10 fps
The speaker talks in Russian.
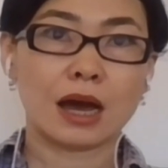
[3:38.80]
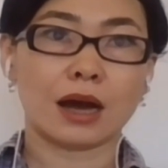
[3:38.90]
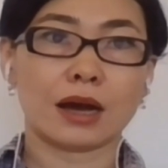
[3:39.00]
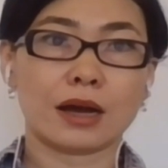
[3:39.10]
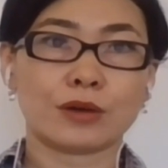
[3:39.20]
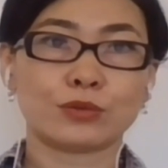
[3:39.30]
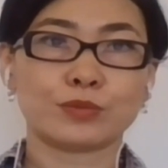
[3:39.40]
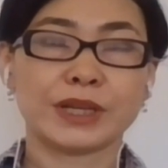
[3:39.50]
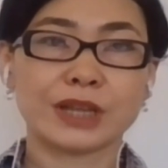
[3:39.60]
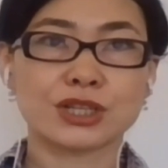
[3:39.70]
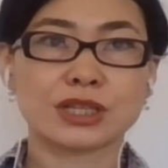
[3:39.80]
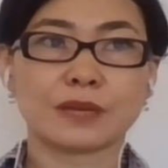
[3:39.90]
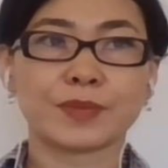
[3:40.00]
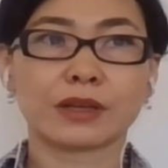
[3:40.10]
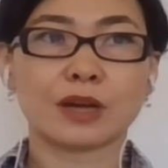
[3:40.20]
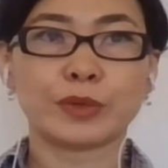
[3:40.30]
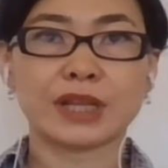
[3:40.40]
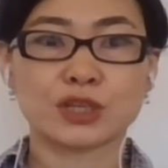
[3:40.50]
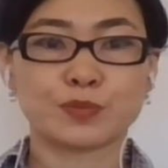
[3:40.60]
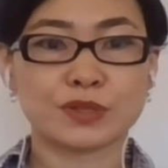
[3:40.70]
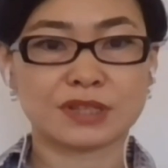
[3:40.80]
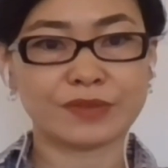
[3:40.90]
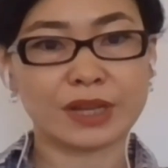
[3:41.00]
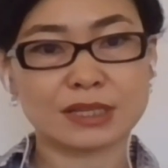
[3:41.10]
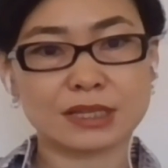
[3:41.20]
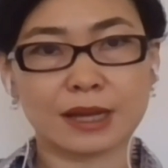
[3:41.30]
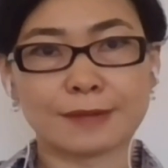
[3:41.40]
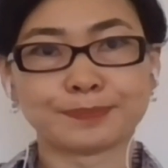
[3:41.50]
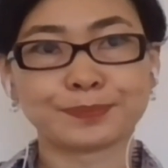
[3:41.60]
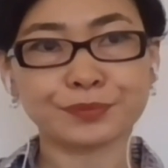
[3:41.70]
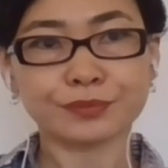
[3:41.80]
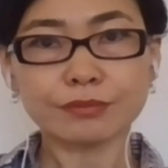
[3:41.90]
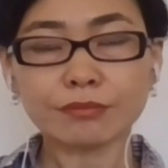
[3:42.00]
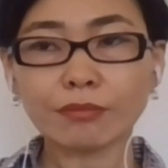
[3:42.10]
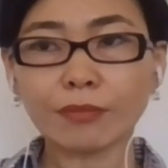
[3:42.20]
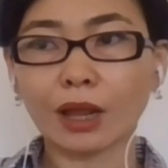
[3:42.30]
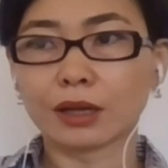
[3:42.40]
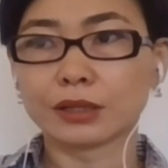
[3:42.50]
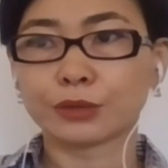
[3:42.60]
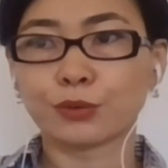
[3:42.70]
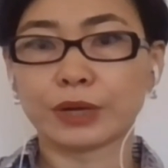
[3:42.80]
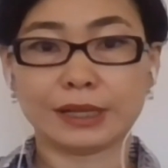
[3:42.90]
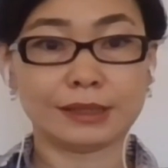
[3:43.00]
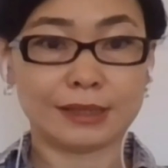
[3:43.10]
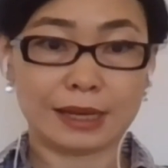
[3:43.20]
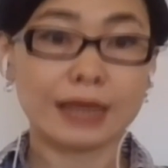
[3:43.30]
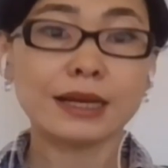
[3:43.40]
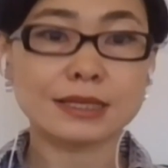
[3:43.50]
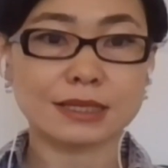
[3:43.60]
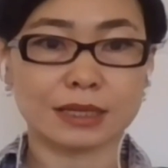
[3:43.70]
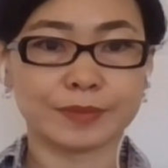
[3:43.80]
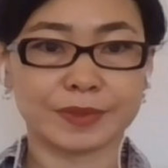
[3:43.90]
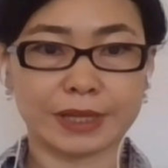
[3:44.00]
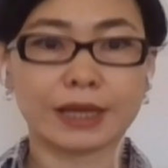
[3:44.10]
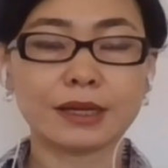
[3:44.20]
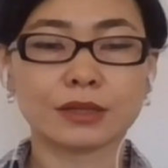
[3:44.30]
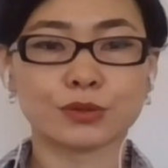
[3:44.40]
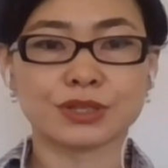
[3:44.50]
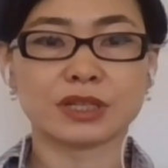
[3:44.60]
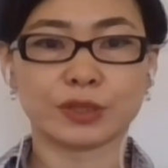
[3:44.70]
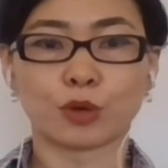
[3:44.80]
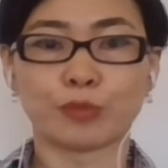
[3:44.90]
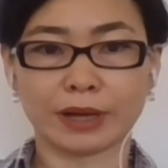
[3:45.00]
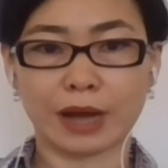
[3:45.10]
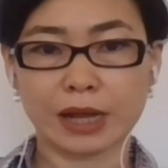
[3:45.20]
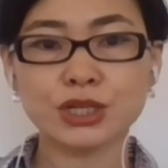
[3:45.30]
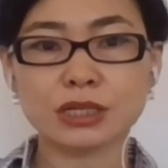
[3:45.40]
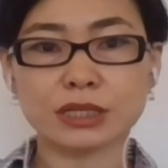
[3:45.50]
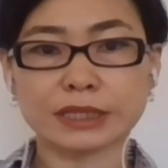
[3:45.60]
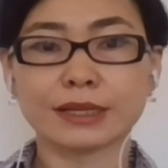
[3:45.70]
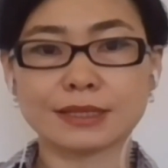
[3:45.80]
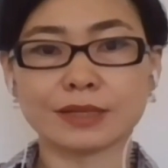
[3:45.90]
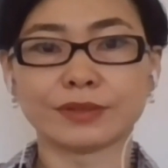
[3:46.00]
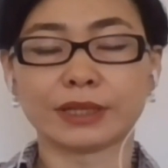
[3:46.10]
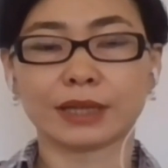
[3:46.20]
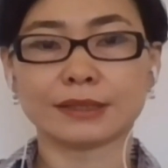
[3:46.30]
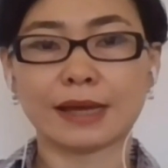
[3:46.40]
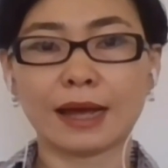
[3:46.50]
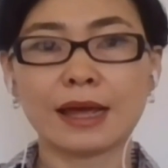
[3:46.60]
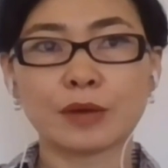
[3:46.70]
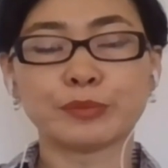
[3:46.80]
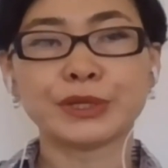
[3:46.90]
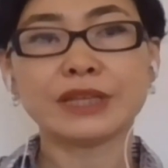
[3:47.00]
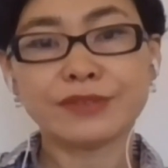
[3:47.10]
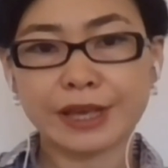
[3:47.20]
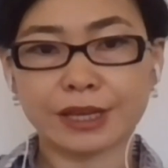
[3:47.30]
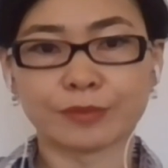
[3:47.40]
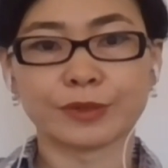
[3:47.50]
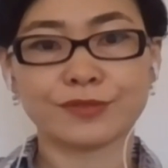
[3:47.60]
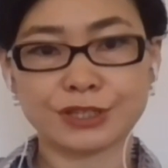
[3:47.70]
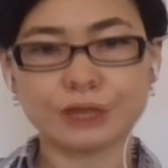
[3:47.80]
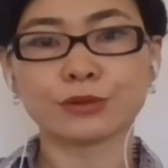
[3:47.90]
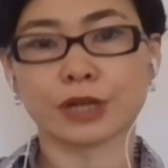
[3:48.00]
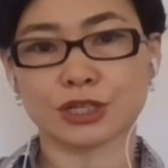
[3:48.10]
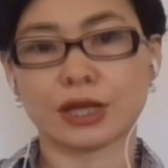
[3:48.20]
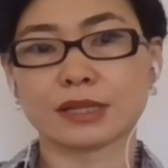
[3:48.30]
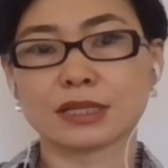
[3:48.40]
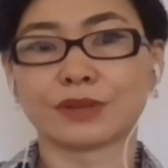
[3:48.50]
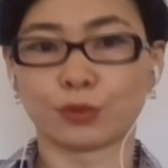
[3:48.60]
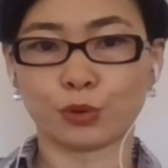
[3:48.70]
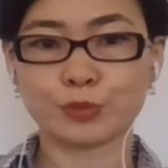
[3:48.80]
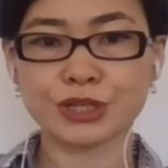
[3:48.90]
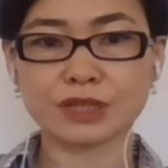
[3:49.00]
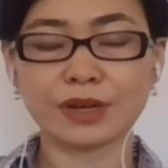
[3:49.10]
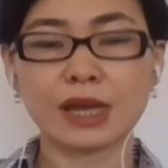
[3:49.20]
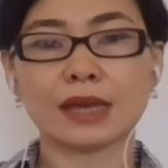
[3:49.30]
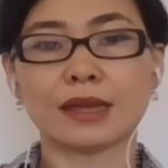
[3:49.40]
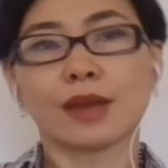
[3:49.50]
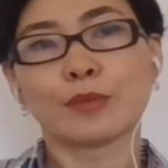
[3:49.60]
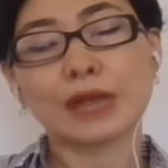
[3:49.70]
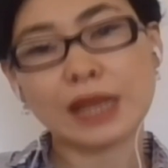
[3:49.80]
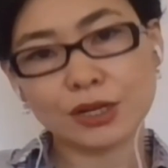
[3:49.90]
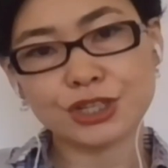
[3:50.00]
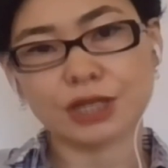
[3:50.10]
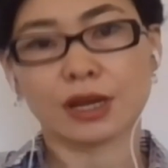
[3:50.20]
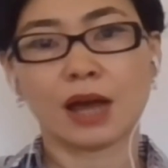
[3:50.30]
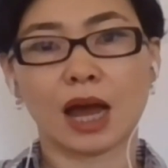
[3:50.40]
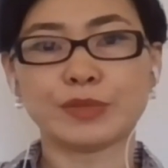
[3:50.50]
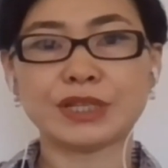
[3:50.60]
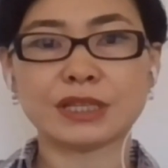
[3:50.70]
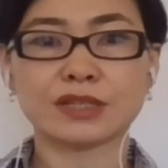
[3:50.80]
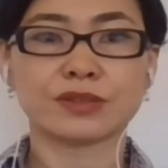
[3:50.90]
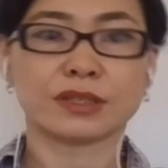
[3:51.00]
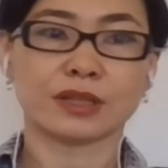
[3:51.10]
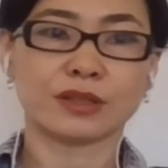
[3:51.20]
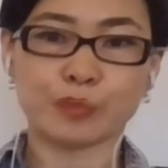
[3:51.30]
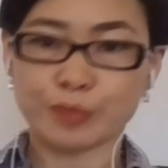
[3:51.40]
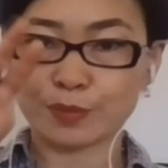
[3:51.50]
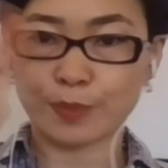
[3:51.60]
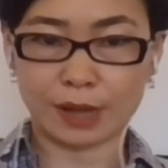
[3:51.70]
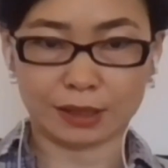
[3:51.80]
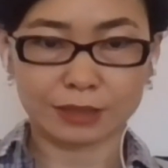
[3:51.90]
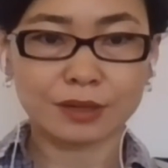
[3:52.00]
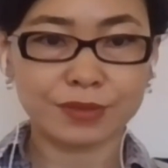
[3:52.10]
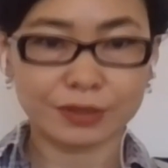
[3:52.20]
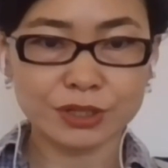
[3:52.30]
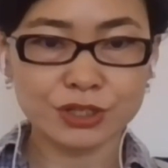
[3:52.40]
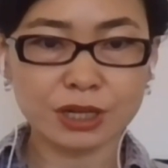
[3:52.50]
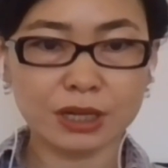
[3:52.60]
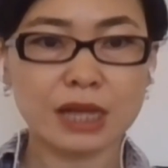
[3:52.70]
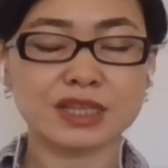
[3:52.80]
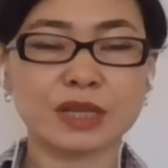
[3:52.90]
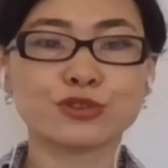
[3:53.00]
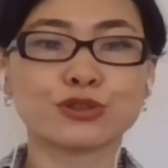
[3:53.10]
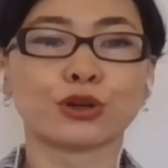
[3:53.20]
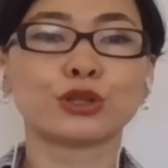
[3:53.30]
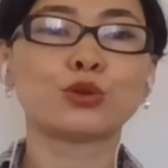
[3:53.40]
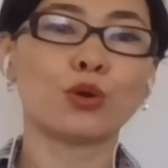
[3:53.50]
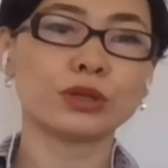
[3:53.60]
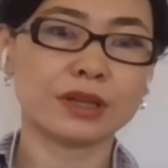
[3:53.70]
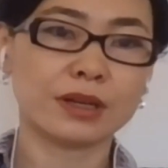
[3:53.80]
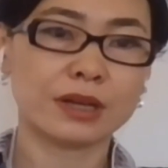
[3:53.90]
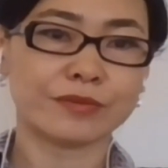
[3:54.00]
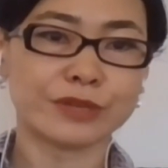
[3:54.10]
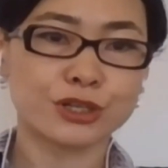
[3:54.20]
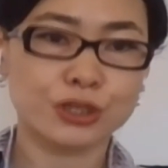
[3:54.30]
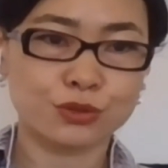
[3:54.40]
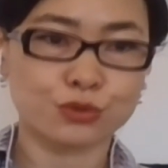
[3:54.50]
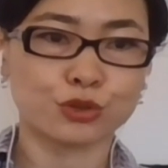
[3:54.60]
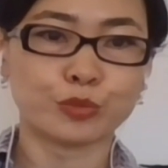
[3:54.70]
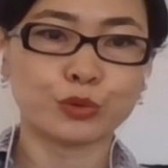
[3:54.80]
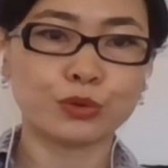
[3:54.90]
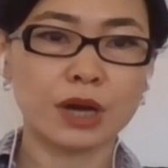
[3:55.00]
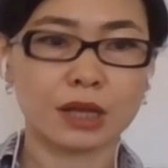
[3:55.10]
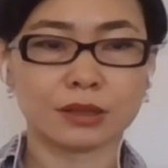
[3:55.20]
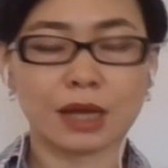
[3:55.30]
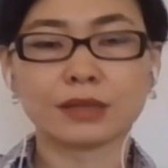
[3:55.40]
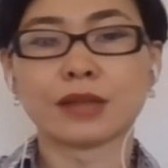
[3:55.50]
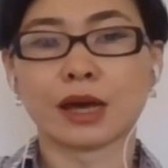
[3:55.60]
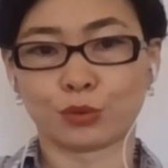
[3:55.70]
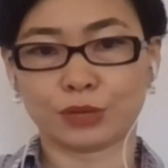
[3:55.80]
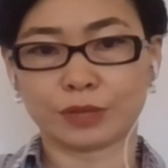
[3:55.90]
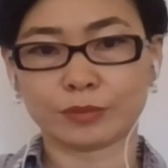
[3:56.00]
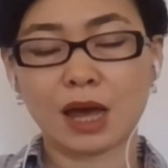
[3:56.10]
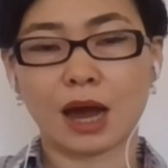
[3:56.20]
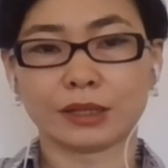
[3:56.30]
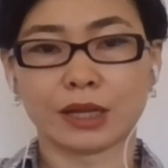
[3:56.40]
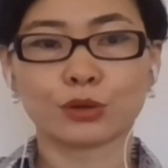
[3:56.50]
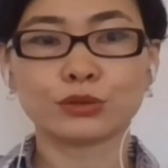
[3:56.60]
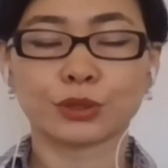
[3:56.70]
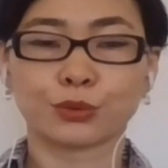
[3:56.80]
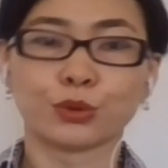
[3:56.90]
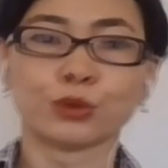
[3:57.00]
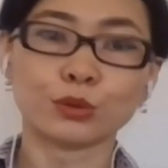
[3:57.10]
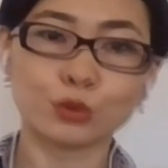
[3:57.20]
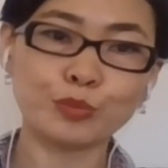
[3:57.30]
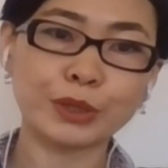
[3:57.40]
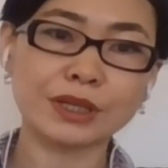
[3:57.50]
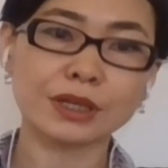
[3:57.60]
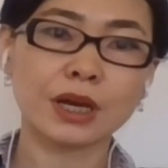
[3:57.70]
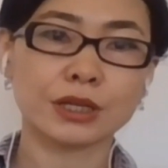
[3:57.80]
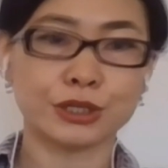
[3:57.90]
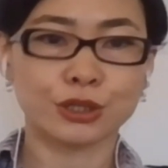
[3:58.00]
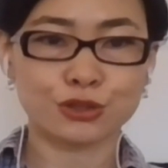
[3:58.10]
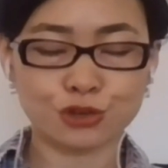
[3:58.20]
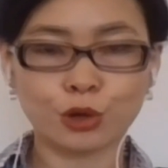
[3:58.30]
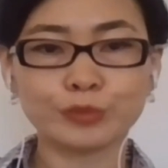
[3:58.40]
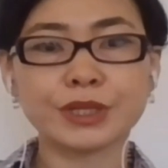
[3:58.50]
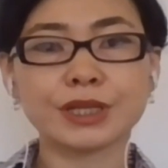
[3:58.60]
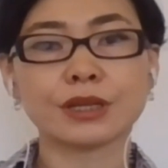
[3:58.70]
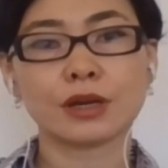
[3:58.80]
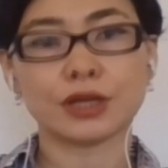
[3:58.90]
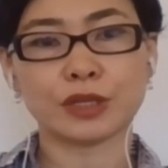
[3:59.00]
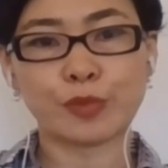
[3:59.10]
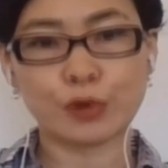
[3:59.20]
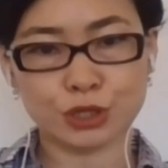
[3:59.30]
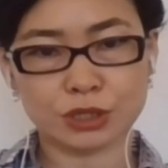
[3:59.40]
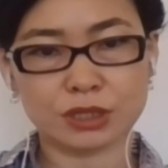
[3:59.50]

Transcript: э, мне кажется, как бы наша постсоветская а, такой легаси, да, то есть это такой багаж негативный, когда мы не верим в силу гражданского общества, и нам легче объяснить этот, этот беспорядок в кавычках тем, что кто-то вершит судьбу над народом, а народ такой глупый, никчемный, не может